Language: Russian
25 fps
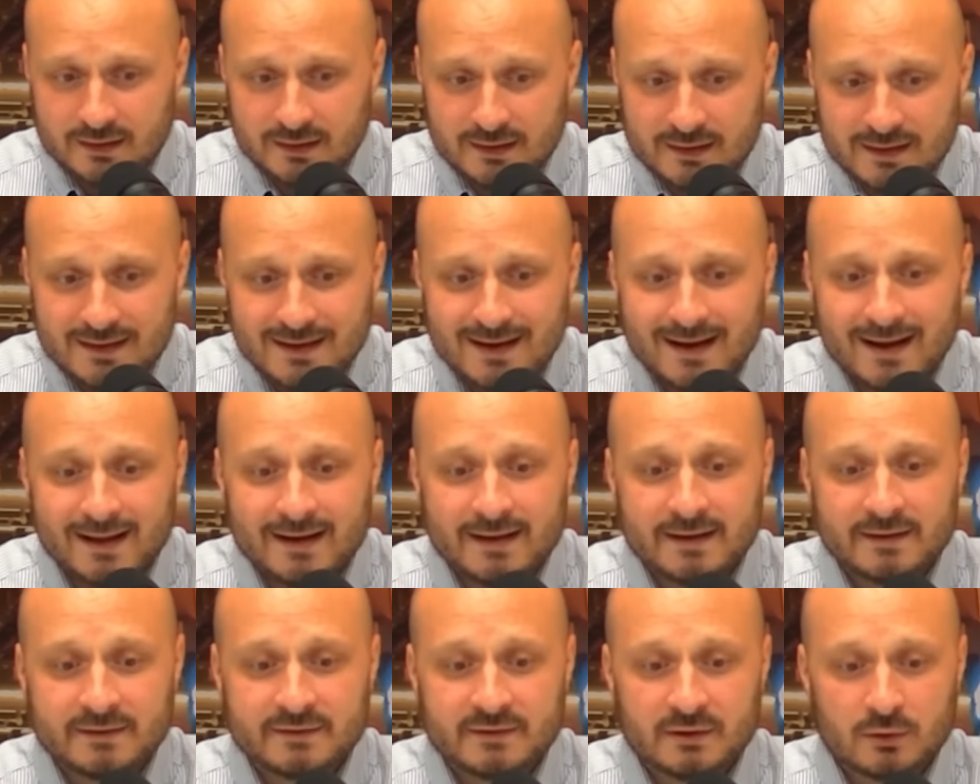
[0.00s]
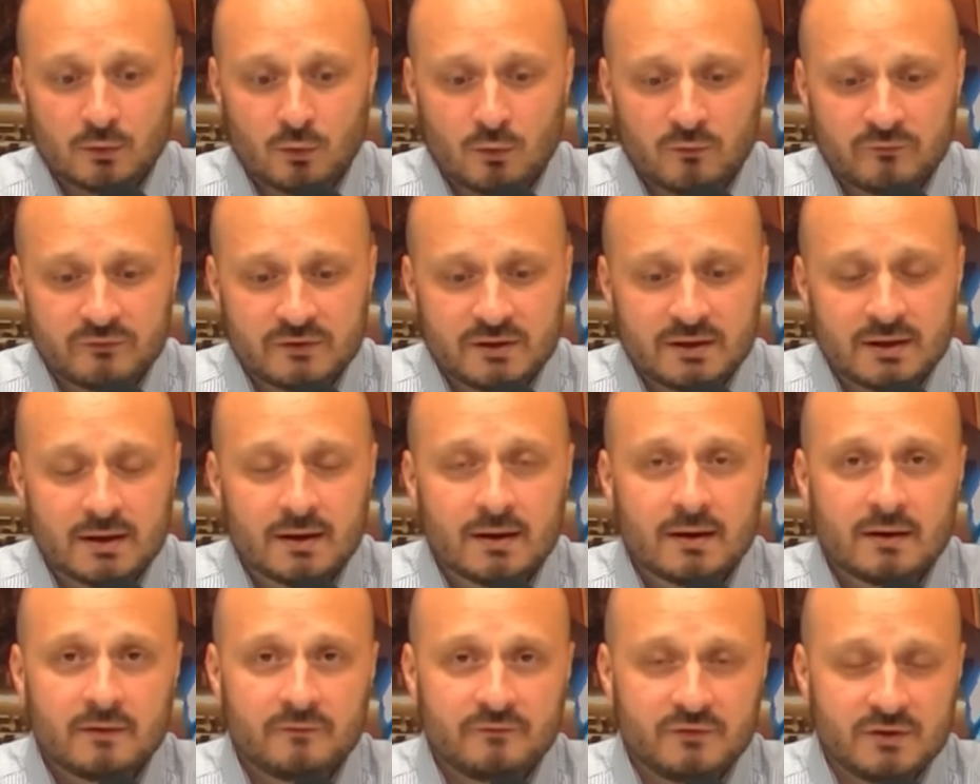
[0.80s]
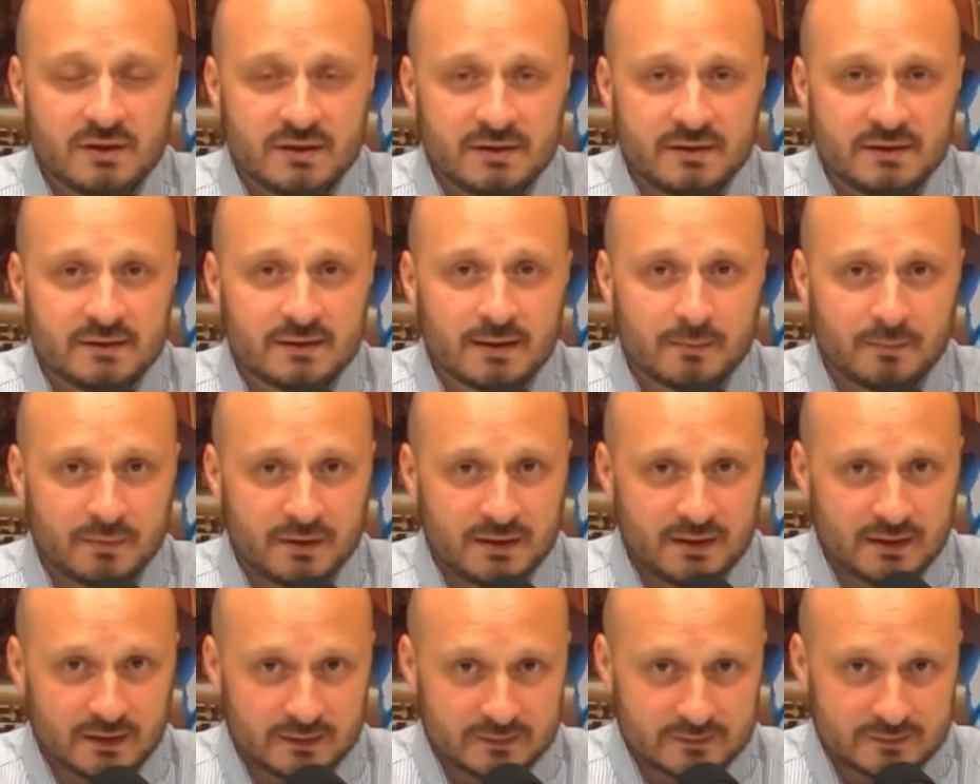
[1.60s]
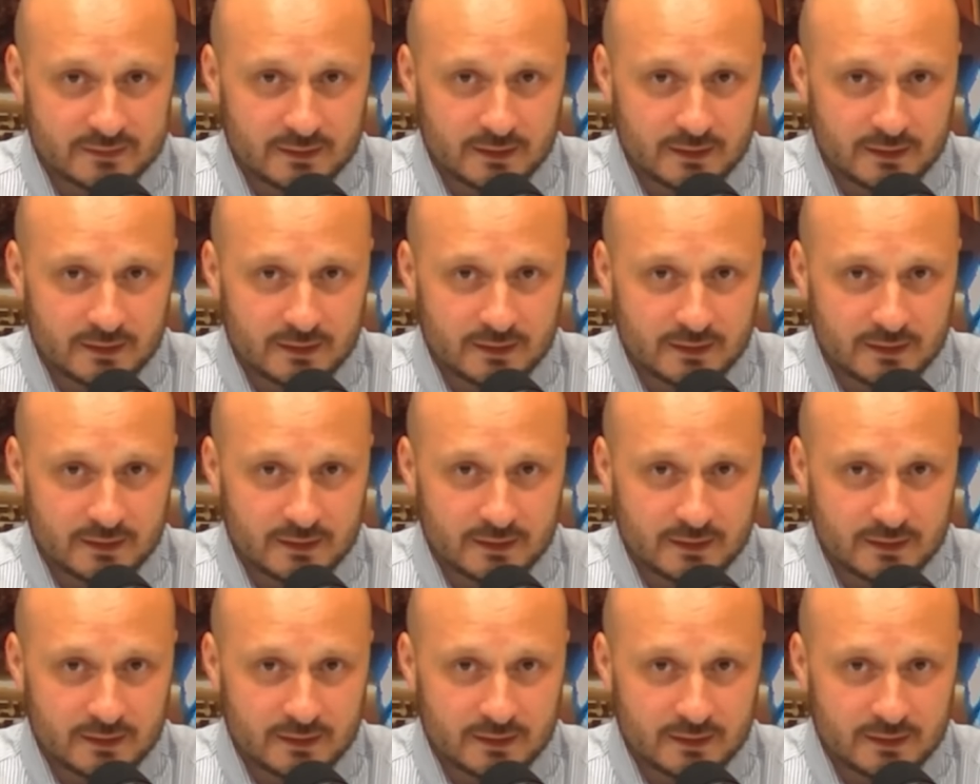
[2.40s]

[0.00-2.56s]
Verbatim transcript: и корректировки в едином реестре.